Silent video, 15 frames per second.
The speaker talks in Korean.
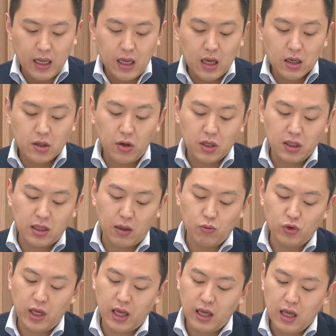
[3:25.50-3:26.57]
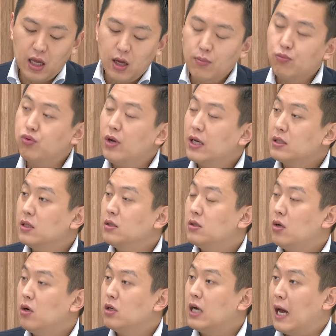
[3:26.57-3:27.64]
그렇기 때문에
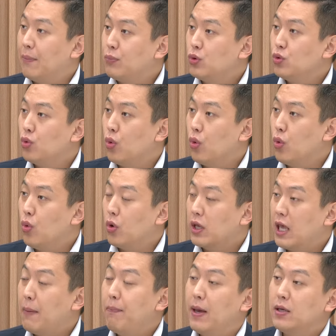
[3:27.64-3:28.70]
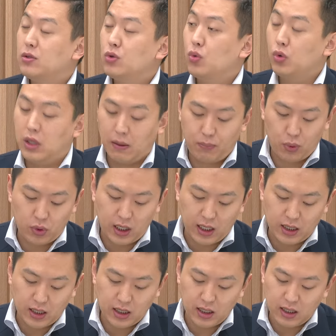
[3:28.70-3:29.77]
불확실성을 앞두고 캐펙스로 음.
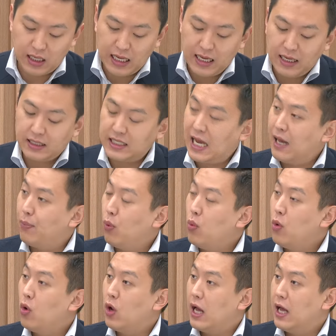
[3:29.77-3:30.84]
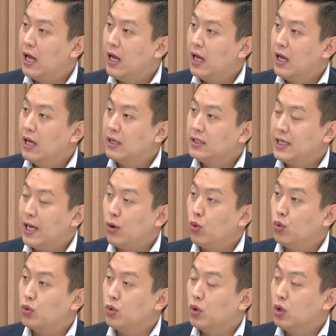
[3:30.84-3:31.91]
대표되는 자본과
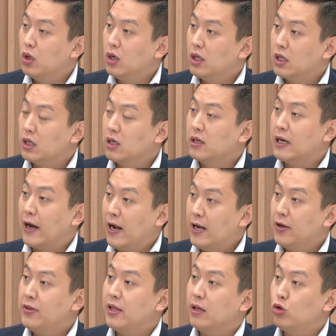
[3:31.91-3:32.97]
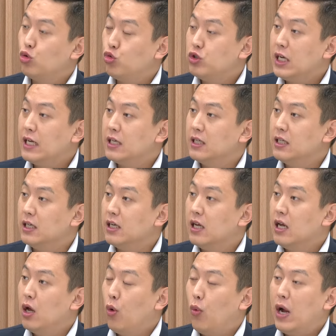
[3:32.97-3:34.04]
재고 관련된 투자를 네.
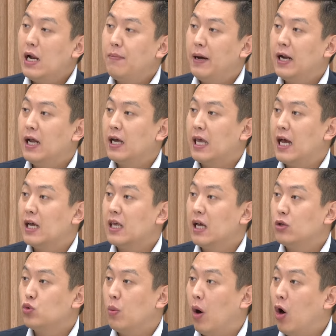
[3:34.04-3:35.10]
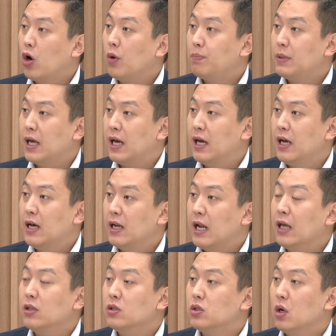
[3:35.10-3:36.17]
활발하게 하기가 좀 어렵다.
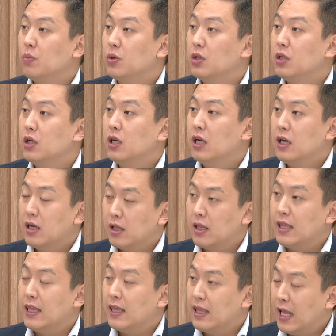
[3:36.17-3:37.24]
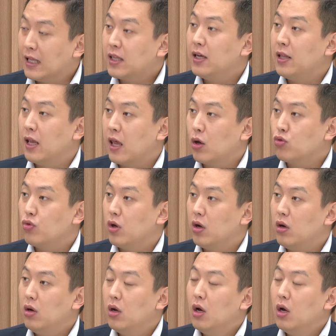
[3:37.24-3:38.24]
라는 점을 그렇게 되겠죠. 나타내겠고요. 예.